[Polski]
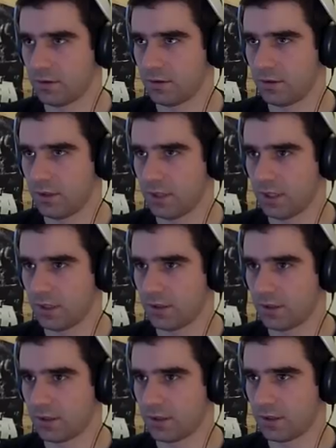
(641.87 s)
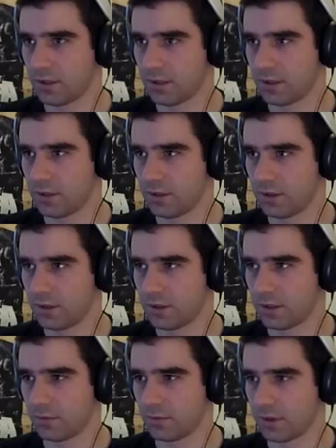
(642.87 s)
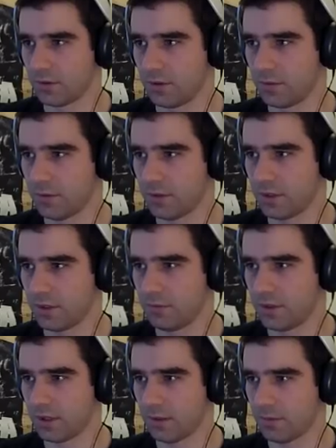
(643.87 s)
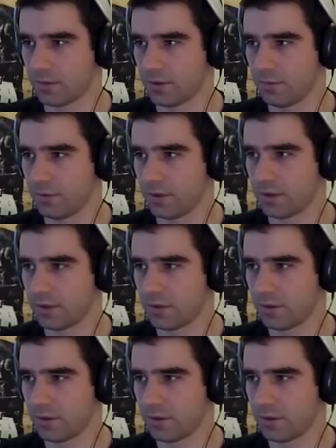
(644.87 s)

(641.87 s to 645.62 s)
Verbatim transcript: I AR16 też nie ma. No i powiedzcie mi, co ja mam zrobić?